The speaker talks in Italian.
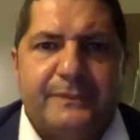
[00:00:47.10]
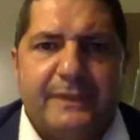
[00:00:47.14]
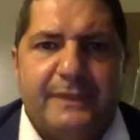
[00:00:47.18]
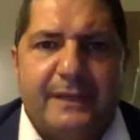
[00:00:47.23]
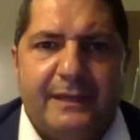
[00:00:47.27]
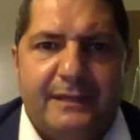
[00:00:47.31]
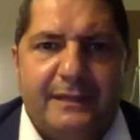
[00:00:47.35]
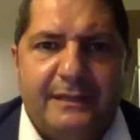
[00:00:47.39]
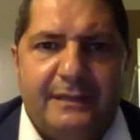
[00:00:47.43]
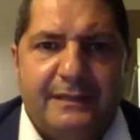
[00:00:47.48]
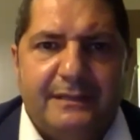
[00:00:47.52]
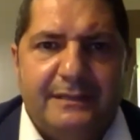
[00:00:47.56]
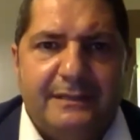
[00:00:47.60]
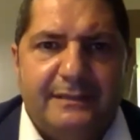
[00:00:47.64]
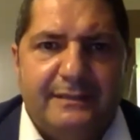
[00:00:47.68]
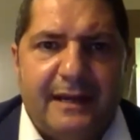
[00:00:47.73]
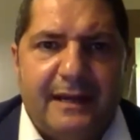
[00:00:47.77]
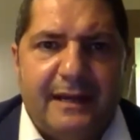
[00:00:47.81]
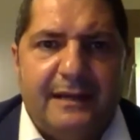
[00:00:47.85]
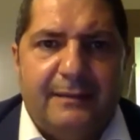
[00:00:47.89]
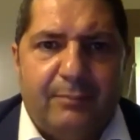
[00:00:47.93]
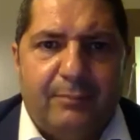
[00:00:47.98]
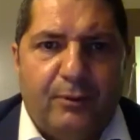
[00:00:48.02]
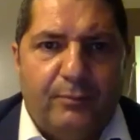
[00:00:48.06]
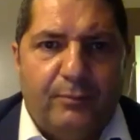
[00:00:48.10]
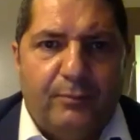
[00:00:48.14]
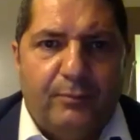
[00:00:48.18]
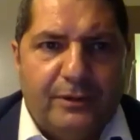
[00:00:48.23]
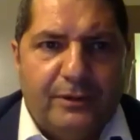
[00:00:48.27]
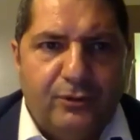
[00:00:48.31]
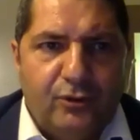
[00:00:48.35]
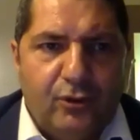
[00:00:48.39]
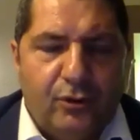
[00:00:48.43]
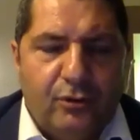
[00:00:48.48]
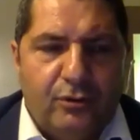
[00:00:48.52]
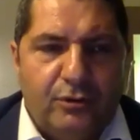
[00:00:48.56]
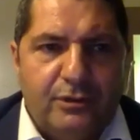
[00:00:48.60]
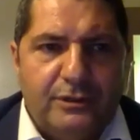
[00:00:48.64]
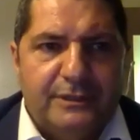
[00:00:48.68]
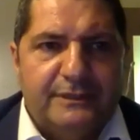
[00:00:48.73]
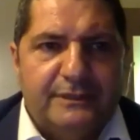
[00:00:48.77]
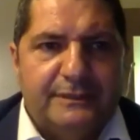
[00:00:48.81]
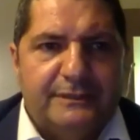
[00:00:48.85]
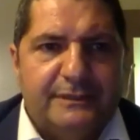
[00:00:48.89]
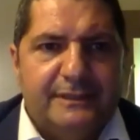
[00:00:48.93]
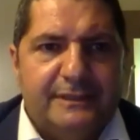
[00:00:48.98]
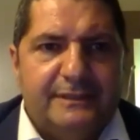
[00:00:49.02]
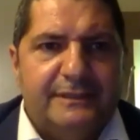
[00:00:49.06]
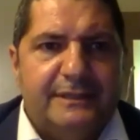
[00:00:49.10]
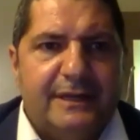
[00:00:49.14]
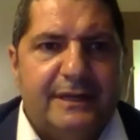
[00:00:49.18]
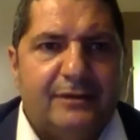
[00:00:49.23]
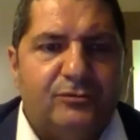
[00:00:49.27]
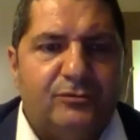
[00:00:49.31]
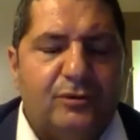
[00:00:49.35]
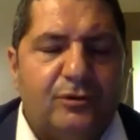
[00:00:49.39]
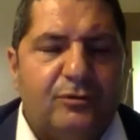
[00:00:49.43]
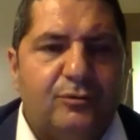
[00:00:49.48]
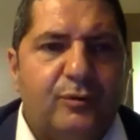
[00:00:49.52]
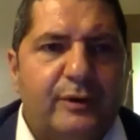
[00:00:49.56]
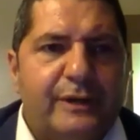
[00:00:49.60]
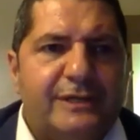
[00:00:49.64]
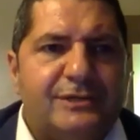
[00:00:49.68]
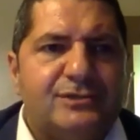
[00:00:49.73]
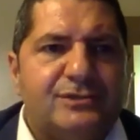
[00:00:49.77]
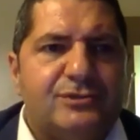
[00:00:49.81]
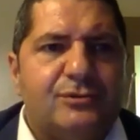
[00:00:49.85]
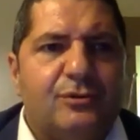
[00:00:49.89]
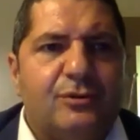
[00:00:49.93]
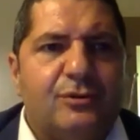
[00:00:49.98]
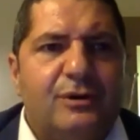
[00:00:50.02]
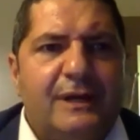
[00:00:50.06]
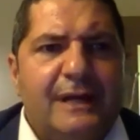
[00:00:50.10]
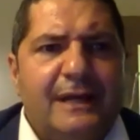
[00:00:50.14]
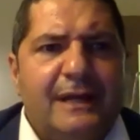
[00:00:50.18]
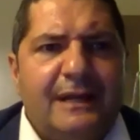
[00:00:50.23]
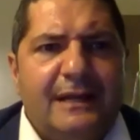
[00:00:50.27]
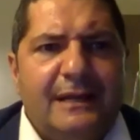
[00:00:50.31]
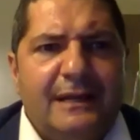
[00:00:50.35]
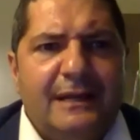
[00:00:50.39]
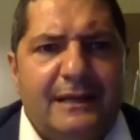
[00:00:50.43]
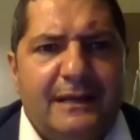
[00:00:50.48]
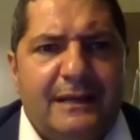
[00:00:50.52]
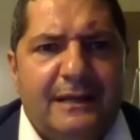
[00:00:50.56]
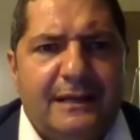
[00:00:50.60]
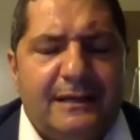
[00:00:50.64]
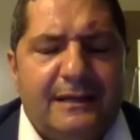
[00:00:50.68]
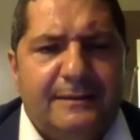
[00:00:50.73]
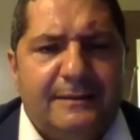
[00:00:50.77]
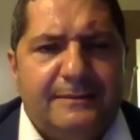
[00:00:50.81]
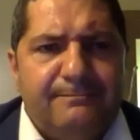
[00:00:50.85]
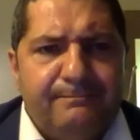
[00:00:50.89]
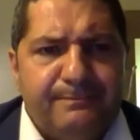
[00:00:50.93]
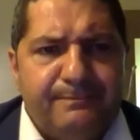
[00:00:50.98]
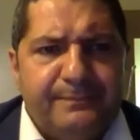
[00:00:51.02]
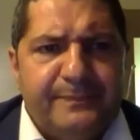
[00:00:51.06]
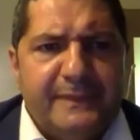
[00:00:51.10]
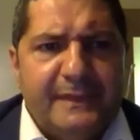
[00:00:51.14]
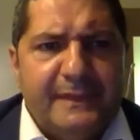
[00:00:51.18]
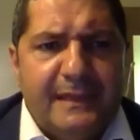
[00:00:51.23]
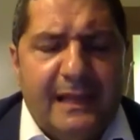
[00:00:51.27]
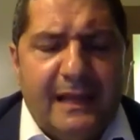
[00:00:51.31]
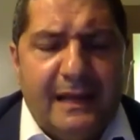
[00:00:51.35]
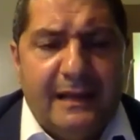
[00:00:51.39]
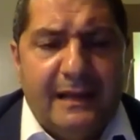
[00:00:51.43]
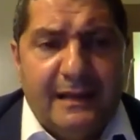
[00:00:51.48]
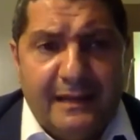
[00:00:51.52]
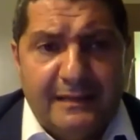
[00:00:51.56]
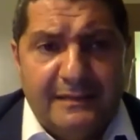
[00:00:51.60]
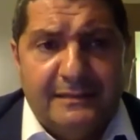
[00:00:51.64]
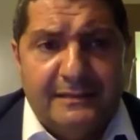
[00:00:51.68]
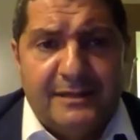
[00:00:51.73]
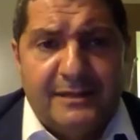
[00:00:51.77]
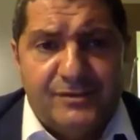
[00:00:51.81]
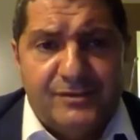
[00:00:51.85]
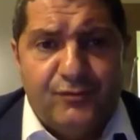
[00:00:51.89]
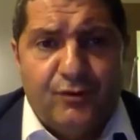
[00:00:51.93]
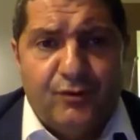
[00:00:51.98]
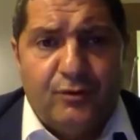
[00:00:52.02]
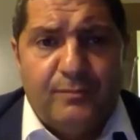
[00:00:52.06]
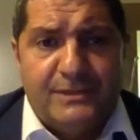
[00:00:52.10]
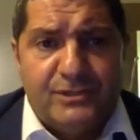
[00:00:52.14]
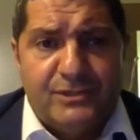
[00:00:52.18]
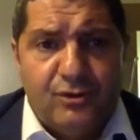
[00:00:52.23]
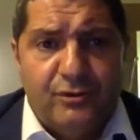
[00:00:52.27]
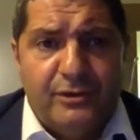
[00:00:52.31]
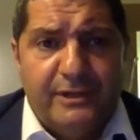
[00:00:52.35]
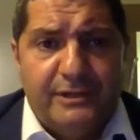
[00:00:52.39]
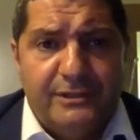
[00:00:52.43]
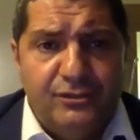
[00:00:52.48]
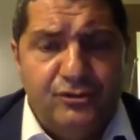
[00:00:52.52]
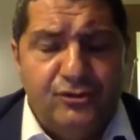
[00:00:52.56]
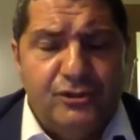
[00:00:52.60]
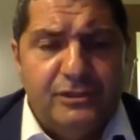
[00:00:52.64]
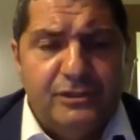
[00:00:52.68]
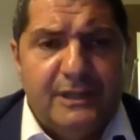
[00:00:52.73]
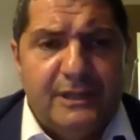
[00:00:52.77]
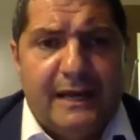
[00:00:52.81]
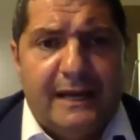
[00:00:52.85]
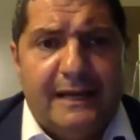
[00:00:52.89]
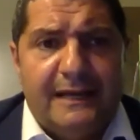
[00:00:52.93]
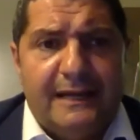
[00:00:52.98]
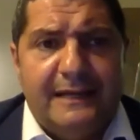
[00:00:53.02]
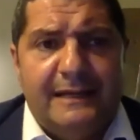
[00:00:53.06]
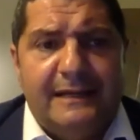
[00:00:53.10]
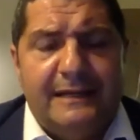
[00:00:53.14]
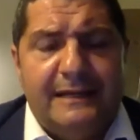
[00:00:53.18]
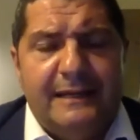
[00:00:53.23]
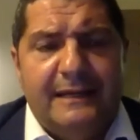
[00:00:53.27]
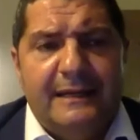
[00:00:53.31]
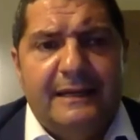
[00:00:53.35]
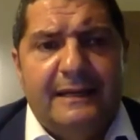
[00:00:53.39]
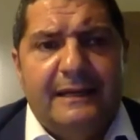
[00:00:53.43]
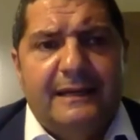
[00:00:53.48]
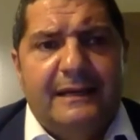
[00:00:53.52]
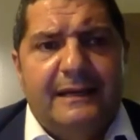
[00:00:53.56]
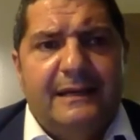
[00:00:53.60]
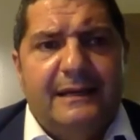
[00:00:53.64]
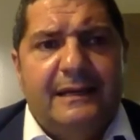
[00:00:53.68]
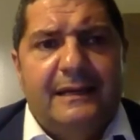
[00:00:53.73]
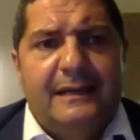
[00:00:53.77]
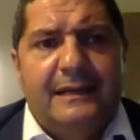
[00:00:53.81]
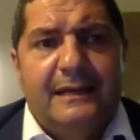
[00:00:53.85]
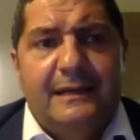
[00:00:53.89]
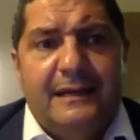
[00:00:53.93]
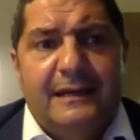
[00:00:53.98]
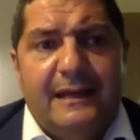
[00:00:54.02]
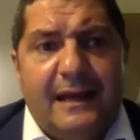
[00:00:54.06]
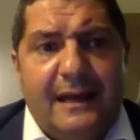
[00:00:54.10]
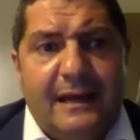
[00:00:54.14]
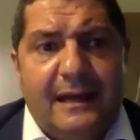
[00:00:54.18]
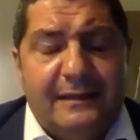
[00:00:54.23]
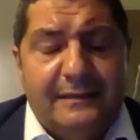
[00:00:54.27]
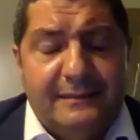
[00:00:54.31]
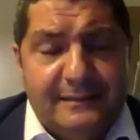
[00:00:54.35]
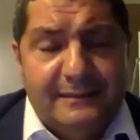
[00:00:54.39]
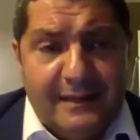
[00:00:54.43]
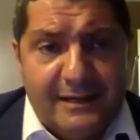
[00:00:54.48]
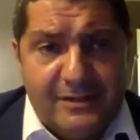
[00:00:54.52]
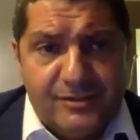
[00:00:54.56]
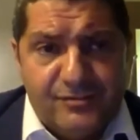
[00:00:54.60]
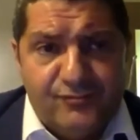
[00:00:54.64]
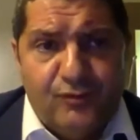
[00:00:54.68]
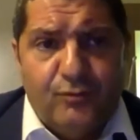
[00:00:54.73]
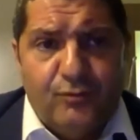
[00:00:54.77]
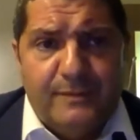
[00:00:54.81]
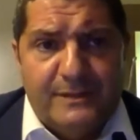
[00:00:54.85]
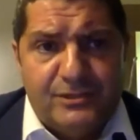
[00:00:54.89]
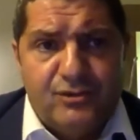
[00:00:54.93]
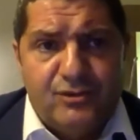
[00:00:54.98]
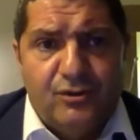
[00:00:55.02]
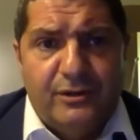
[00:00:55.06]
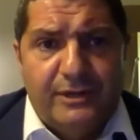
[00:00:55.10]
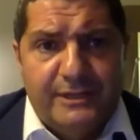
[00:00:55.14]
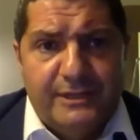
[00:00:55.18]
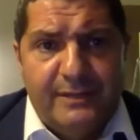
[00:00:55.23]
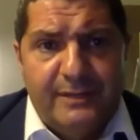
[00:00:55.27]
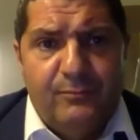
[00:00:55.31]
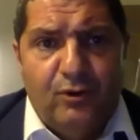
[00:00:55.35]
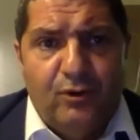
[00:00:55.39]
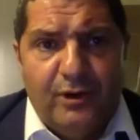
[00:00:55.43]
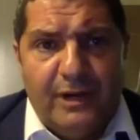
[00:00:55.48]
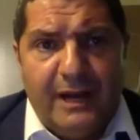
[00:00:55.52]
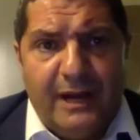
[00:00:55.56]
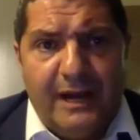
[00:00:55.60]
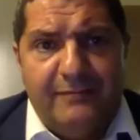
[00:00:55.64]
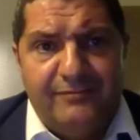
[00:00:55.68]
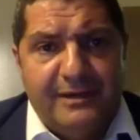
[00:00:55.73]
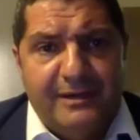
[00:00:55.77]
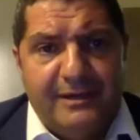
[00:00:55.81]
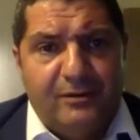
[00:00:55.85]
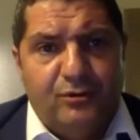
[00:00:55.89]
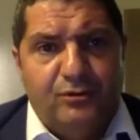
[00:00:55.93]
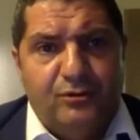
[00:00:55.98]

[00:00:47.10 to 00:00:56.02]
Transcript: eh, in Italia proprio ad hoc dedicato a questo, eh, la grande trasformazione digitale e la trasformazione demografica.